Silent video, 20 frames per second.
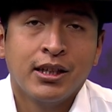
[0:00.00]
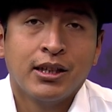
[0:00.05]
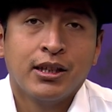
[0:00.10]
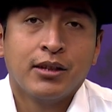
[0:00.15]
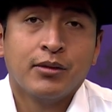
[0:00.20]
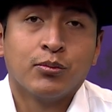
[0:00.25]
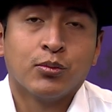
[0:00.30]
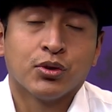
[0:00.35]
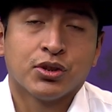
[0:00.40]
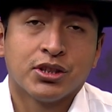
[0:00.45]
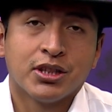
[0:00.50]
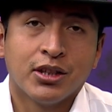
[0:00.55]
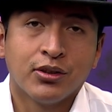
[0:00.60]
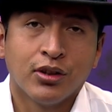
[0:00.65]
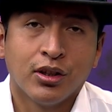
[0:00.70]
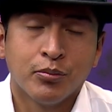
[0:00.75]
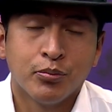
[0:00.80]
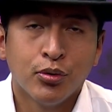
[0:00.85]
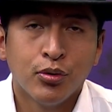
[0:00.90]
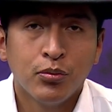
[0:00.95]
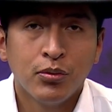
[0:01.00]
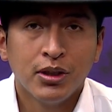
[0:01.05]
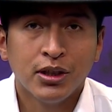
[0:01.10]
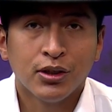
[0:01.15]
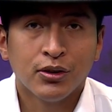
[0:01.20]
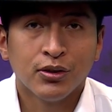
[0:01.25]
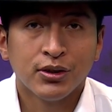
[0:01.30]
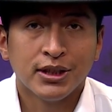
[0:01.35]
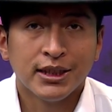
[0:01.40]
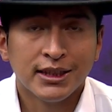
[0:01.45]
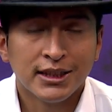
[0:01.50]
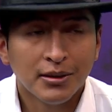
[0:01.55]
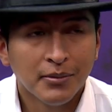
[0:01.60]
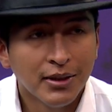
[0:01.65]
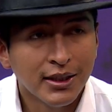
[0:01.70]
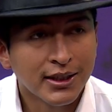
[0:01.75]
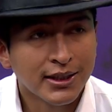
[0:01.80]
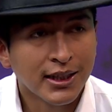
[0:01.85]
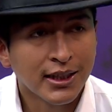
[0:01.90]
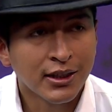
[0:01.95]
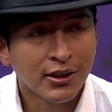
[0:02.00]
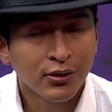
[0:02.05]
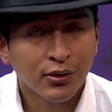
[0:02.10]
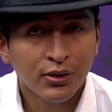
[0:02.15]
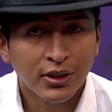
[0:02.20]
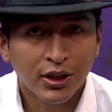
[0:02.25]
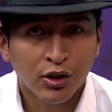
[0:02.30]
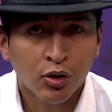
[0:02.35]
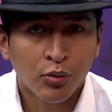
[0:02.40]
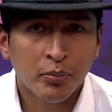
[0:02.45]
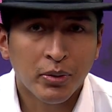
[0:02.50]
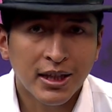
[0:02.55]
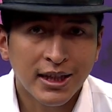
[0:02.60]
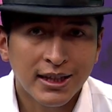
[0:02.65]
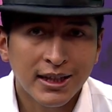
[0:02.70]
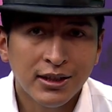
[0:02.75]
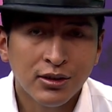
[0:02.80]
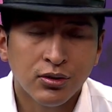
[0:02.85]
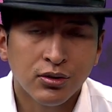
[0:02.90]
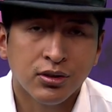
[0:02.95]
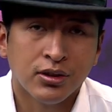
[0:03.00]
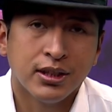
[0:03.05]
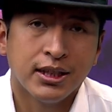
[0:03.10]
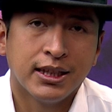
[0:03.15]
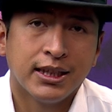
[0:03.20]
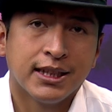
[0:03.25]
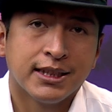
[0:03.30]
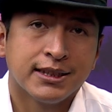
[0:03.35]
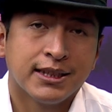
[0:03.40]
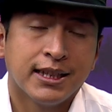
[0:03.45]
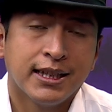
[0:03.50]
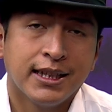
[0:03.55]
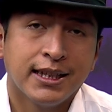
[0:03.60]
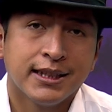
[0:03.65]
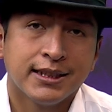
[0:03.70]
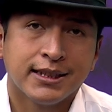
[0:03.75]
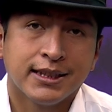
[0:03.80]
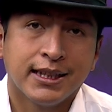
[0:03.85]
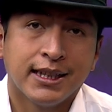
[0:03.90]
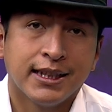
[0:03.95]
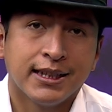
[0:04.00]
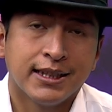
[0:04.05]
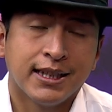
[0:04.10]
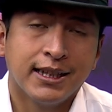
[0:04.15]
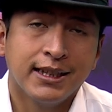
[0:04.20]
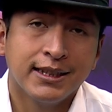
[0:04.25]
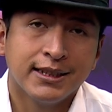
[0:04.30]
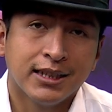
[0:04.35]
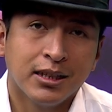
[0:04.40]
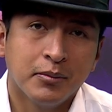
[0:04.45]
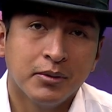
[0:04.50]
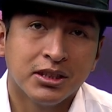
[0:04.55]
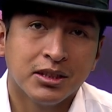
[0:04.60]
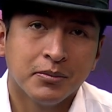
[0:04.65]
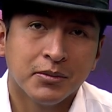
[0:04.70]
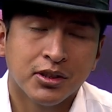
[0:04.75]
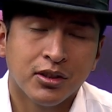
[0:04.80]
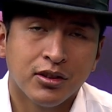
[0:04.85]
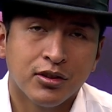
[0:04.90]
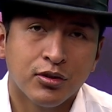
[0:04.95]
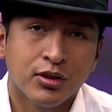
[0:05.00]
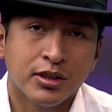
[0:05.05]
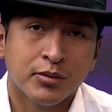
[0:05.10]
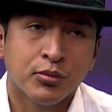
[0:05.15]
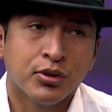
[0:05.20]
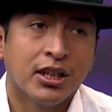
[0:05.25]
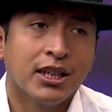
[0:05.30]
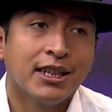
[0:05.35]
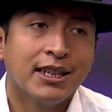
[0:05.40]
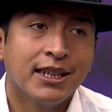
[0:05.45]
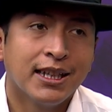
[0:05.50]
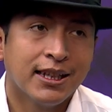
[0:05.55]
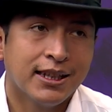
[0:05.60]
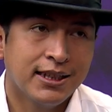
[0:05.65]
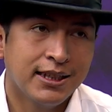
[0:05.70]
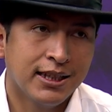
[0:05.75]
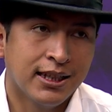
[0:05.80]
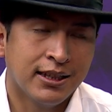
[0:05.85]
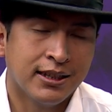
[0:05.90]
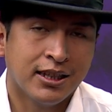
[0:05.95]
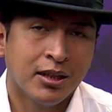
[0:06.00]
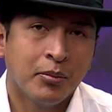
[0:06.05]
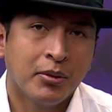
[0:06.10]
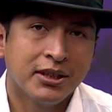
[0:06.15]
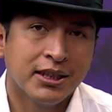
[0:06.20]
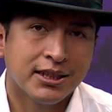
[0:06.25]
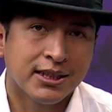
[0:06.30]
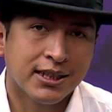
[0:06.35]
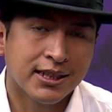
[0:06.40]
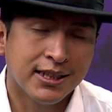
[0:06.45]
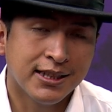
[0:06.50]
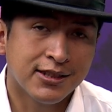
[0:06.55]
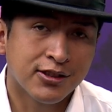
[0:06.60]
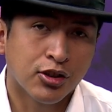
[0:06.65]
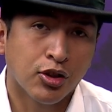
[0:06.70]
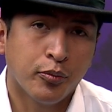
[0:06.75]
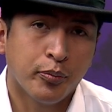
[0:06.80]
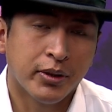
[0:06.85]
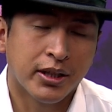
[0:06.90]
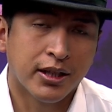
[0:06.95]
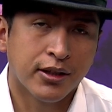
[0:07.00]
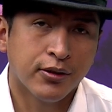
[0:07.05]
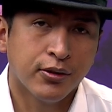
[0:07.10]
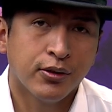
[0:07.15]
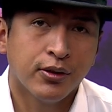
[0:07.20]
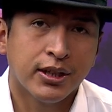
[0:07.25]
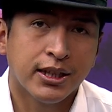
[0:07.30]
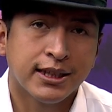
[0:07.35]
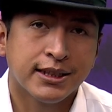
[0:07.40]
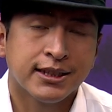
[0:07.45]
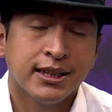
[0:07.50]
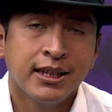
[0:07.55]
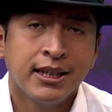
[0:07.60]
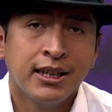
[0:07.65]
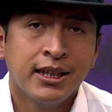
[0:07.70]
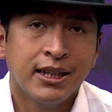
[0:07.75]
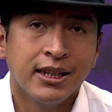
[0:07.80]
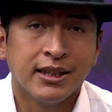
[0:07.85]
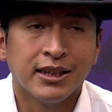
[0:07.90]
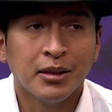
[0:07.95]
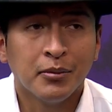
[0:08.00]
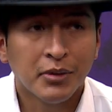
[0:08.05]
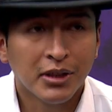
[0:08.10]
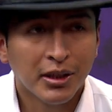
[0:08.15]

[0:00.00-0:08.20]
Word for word: mostrando al público, sensibilizando y compartiendo las tareas que realiza el Viceministerio de Turismo en el día a día, en temas de registro de operadores, en temas de